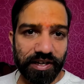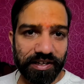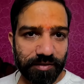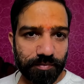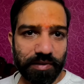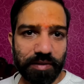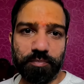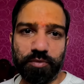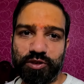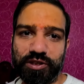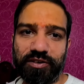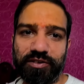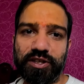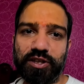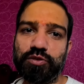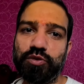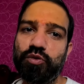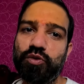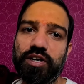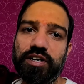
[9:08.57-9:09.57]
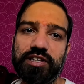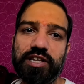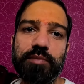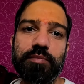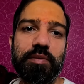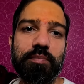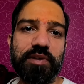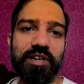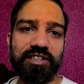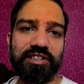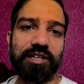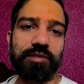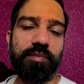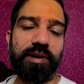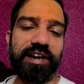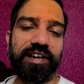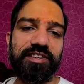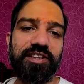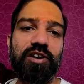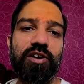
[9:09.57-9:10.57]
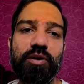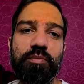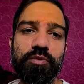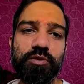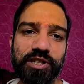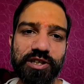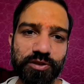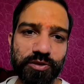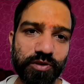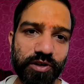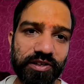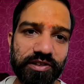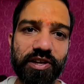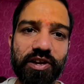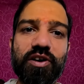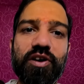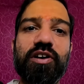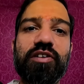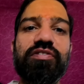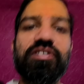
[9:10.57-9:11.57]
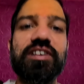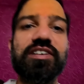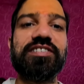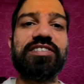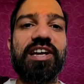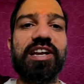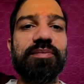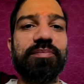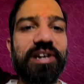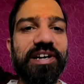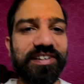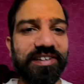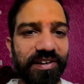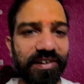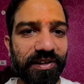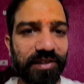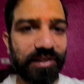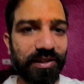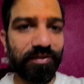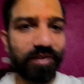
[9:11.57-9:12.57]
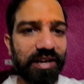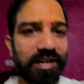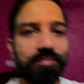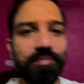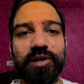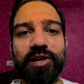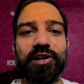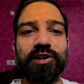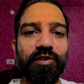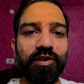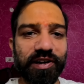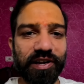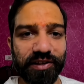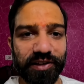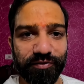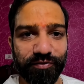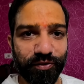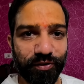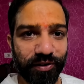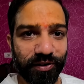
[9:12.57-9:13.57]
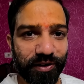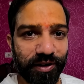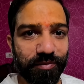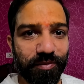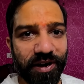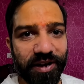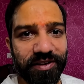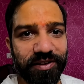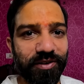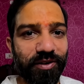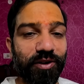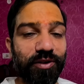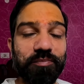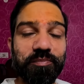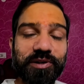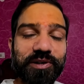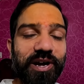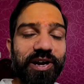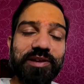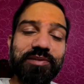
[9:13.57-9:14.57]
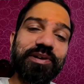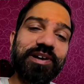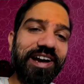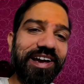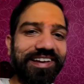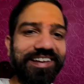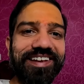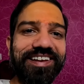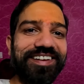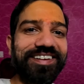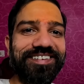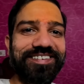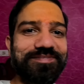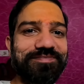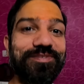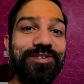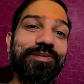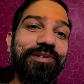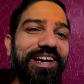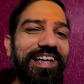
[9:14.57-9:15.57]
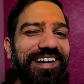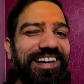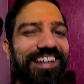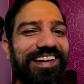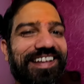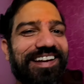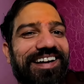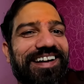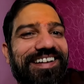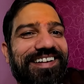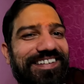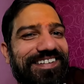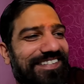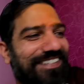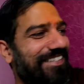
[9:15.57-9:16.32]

चलो गाइस अपना पूजा वूजा शुरू करते हैं मम्मी के साथ बैठते हैं और पूजा शुरू करते हैं और फिर सेलिब्रेट करेंगे दिवाली पटाखे वटाखे फोड़ेंगे भाई और मिठाई भी खाएंगे मुंह मीठा करेंगे ना